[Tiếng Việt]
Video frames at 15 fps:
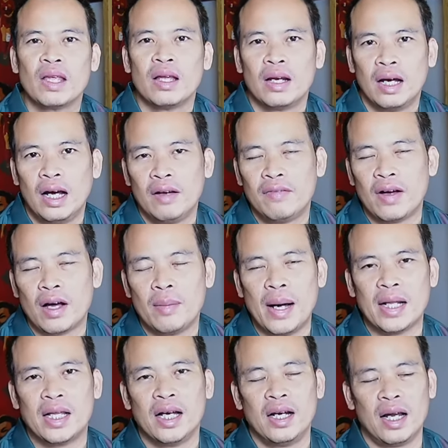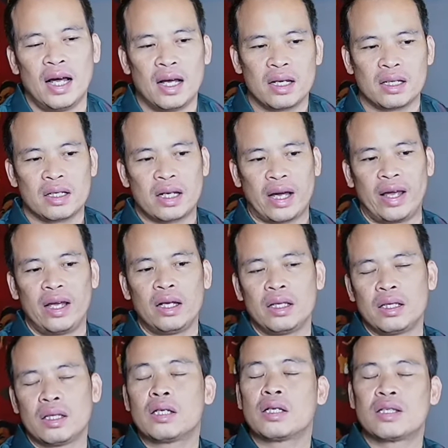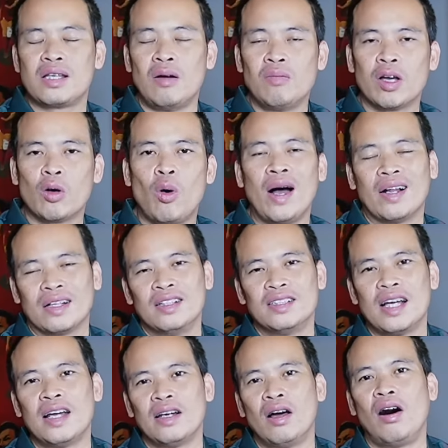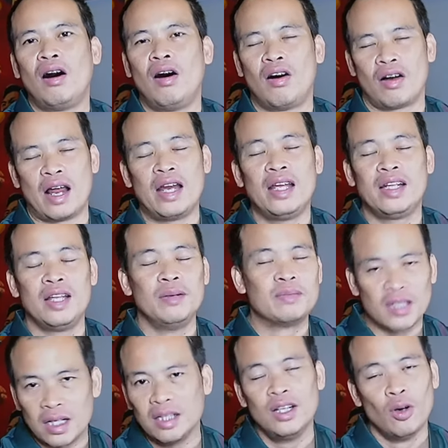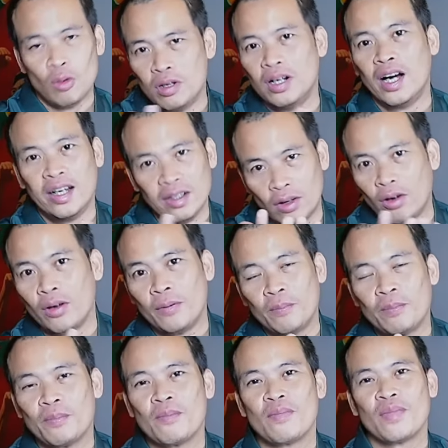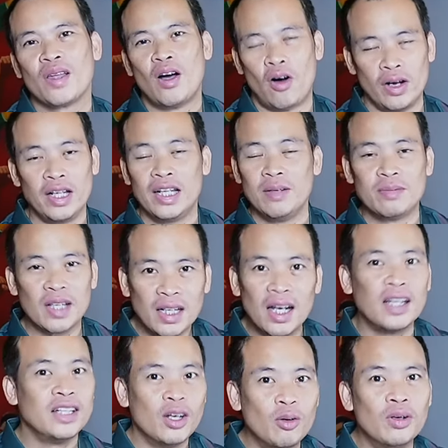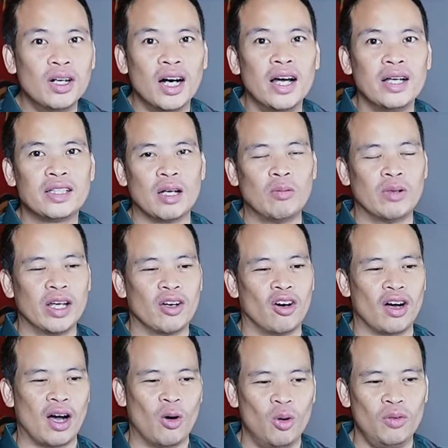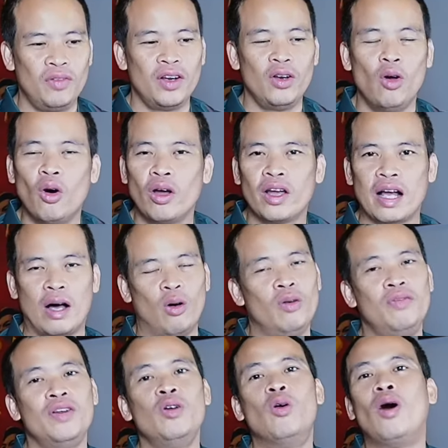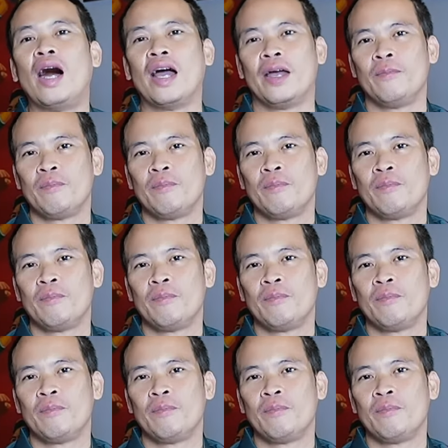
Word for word: Đấy, và các bạn thấy là cái... trong cái khoảng thời gian đó họ đã đi tìm rất nhiều người rồi. Họ đi tìm rất là nhiều người, trong đấy có cả huấn luyện viên nội, cả huấn luyện viên ngoại,